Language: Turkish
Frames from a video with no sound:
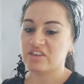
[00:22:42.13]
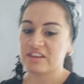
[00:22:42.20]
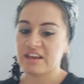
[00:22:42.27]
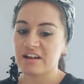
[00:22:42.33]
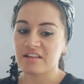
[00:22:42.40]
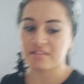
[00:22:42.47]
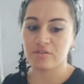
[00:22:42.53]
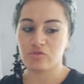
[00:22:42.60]

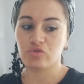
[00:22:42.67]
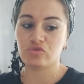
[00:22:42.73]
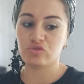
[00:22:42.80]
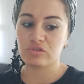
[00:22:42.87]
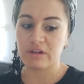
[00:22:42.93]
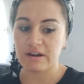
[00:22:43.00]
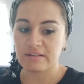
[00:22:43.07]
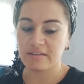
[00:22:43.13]
şeker alsın
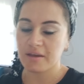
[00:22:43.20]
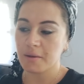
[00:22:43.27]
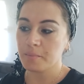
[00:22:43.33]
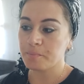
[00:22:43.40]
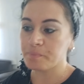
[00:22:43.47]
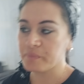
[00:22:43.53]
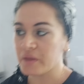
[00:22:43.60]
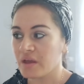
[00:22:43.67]
çocuklar
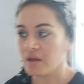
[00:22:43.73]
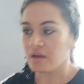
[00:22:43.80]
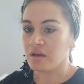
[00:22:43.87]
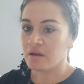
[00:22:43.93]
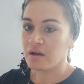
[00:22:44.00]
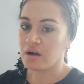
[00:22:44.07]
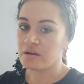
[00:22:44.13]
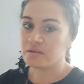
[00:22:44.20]
diye.
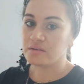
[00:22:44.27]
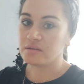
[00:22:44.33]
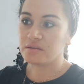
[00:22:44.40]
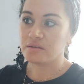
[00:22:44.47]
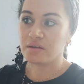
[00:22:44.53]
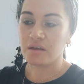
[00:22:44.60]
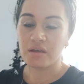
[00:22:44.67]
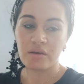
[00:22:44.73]

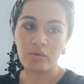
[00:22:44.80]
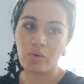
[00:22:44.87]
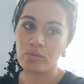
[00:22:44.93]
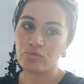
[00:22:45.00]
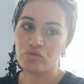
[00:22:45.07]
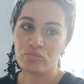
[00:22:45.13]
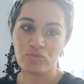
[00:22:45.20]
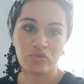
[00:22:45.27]
Ay
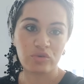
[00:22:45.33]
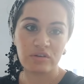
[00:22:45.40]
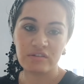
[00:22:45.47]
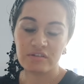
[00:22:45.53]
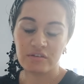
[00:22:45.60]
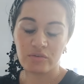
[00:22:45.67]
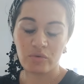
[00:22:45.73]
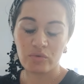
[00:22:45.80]
komşumuz
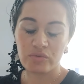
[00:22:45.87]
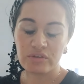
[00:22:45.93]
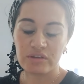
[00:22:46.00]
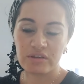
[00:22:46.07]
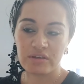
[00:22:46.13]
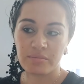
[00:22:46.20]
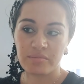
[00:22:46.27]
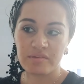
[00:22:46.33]
o kadar iyi
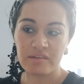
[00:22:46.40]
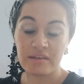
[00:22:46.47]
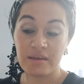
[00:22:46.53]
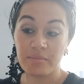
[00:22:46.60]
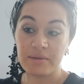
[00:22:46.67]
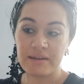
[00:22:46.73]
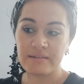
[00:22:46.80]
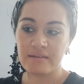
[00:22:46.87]
oldu ki
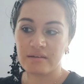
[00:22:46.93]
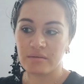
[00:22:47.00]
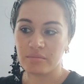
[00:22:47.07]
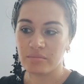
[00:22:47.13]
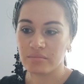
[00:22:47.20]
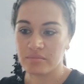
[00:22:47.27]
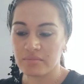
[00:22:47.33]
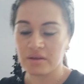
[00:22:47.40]
bize yemin
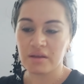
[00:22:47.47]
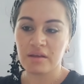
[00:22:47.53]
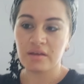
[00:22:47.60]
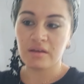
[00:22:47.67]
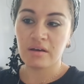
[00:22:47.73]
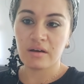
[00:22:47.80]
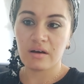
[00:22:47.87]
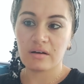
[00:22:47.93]
ederim.
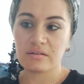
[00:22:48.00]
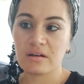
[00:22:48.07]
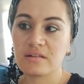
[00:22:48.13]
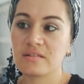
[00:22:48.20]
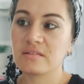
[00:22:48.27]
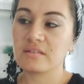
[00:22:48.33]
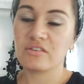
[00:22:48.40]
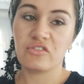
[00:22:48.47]

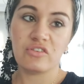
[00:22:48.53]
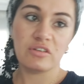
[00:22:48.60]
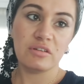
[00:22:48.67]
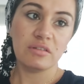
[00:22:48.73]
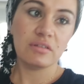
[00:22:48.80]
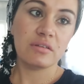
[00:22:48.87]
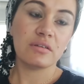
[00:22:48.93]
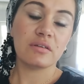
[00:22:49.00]
Aras
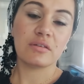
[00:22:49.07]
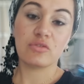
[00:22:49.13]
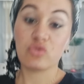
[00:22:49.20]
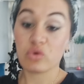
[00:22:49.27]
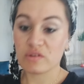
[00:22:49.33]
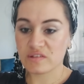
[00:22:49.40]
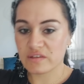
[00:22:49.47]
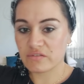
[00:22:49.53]
için
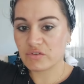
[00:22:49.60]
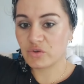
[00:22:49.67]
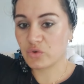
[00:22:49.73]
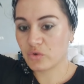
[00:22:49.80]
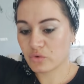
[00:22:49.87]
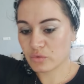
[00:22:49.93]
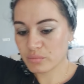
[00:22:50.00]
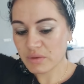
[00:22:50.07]
çok
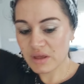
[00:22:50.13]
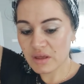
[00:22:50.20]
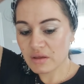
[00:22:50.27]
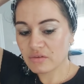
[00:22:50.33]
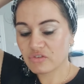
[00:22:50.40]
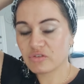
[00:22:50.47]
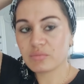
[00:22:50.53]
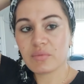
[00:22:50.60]
seviniyorum.
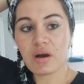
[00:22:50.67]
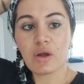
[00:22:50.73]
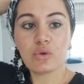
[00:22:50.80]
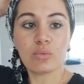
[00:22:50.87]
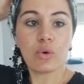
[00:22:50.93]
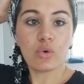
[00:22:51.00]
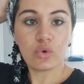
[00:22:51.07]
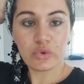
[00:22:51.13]
Şimdi
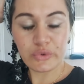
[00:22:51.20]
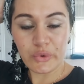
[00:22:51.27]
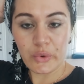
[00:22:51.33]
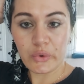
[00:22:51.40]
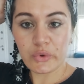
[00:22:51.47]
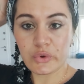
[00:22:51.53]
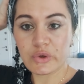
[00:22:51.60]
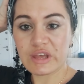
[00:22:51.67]
malum
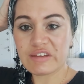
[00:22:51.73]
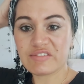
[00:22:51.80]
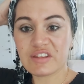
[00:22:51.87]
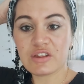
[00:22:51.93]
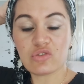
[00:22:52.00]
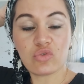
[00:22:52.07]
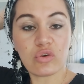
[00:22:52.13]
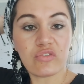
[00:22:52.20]
okul yok.
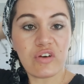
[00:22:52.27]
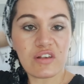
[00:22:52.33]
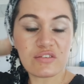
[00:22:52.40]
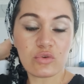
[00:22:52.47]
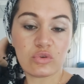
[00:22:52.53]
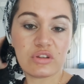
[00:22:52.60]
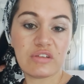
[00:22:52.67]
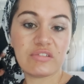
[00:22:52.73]
Evde de çok
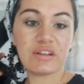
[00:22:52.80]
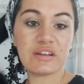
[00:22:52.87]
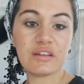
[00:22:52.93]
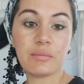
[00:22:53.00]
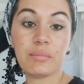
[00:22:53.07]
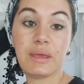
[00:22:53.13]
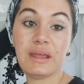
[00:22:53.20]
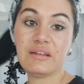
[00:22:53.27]
fazla
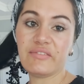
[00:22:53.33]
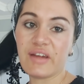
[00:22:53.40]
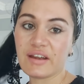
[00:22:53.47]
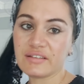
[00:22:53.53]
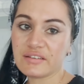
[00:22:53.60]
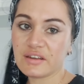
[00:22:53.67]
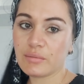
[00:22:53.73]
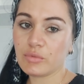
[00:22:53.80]
ödevlerini
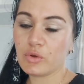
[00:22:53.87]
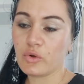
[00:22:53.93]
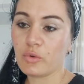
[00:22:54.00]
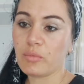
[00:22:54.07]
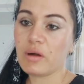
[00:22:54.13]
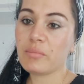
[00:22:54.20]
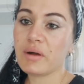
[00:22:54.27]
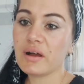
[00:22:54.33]
mail
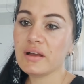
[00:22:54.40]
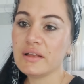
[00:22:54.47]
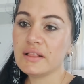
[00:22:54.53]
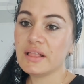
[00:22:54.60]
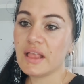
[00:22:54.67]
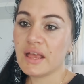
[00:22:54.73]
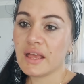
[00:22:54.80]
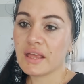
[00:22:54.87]
verdiremiyorum
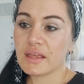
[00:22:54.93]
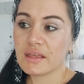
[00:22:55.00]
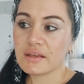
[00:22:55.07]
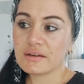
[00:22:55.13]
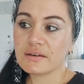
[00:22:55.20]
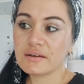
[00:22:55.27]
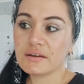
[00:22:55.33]
ama e,